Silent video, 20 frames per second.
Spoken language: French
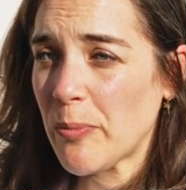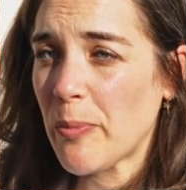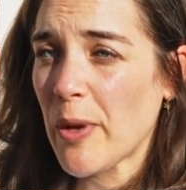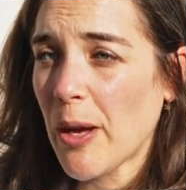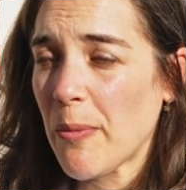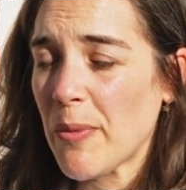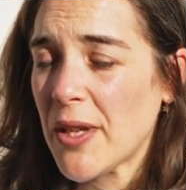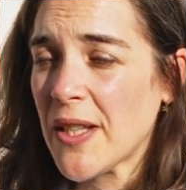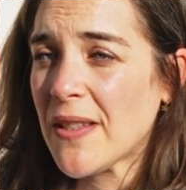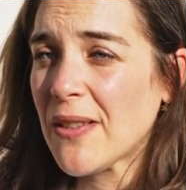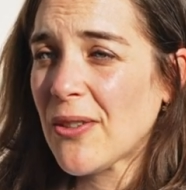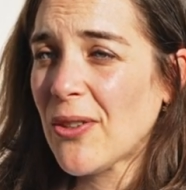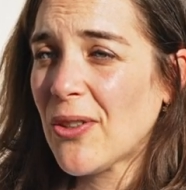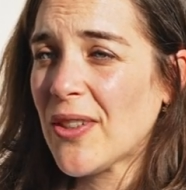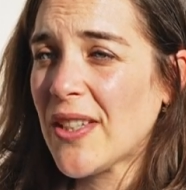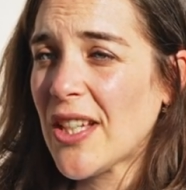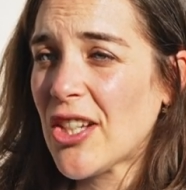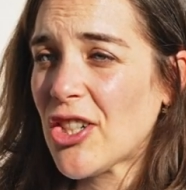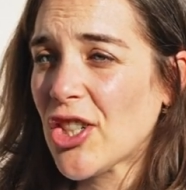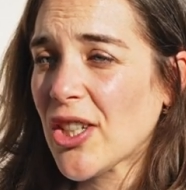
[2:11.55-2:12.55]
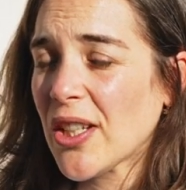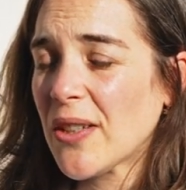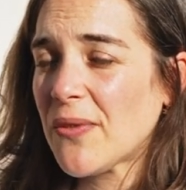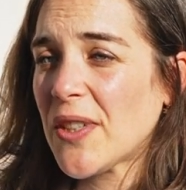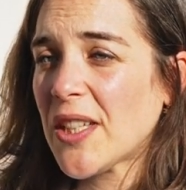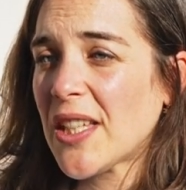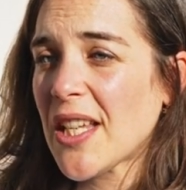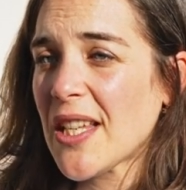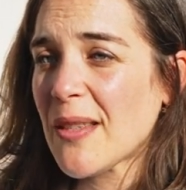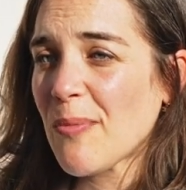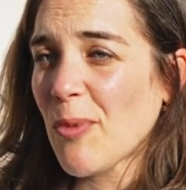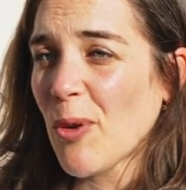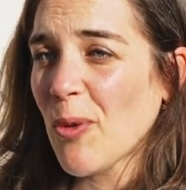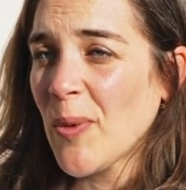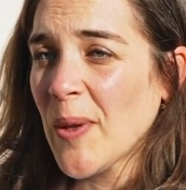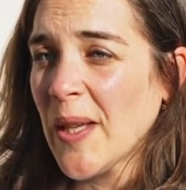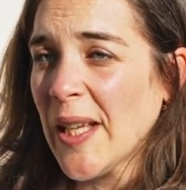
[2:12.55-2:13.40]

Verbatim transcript: permettent d'agir efficacement.